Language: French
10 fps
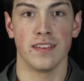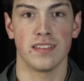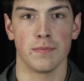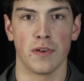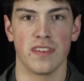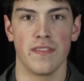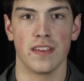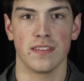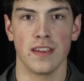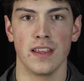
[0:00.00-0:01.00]

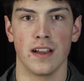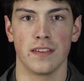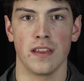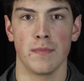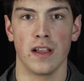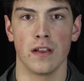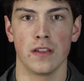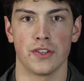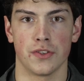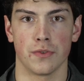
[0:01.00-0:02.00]
Simon-Xavier ça, des cantonnées de Magog
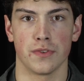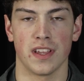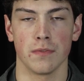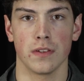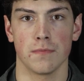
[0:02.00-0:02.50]
et je joue au centre.